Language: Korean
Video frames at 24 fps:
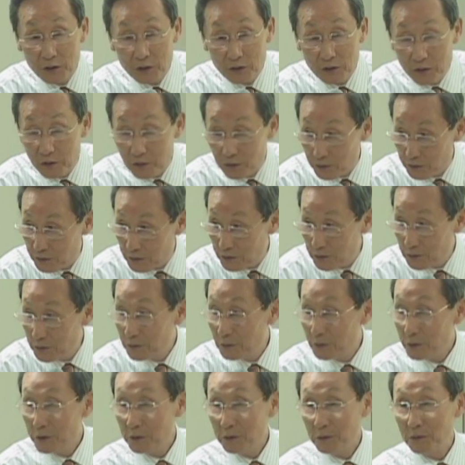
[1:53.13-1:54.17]

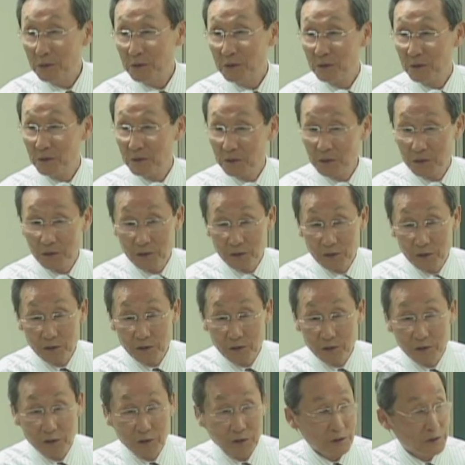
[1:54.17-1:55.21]
켜지기도 해요.
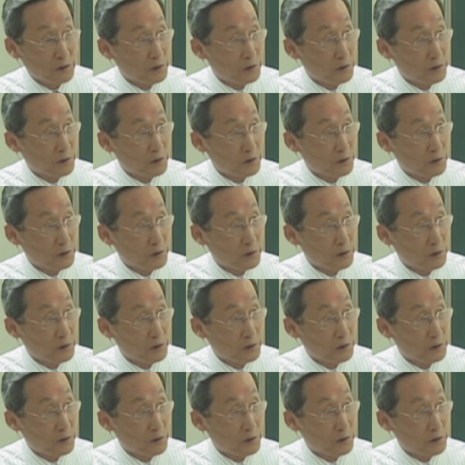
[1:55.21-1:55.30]
네?